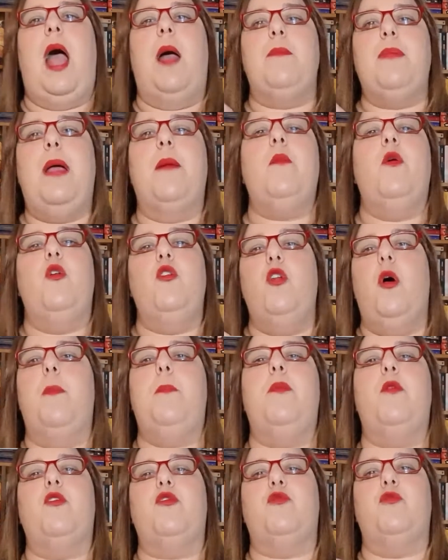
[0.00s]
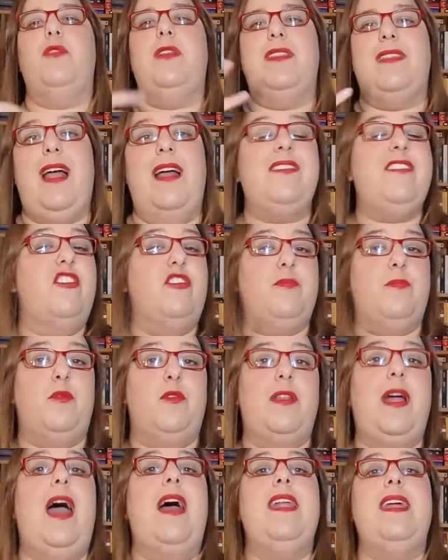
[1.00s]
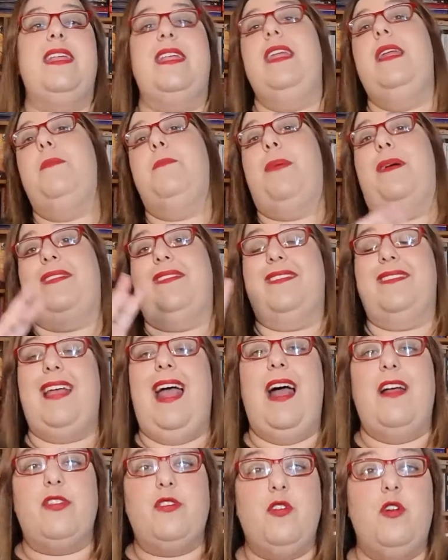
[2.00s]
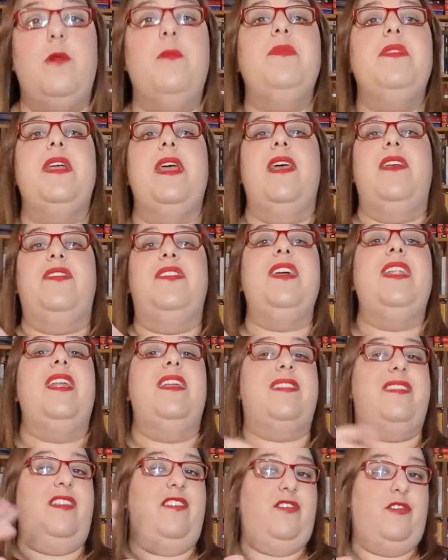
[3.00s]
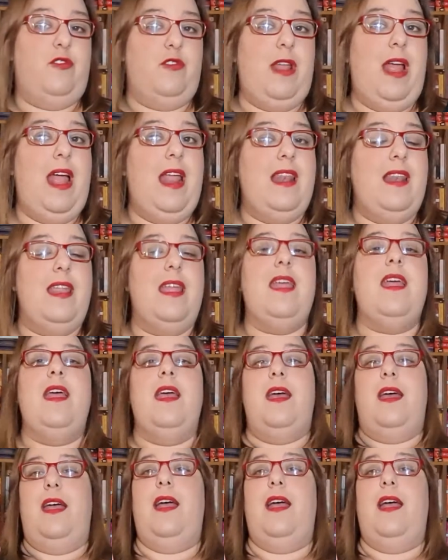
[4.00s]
abbiamo l'opportunità di esplorare il passato delle tre sorelle.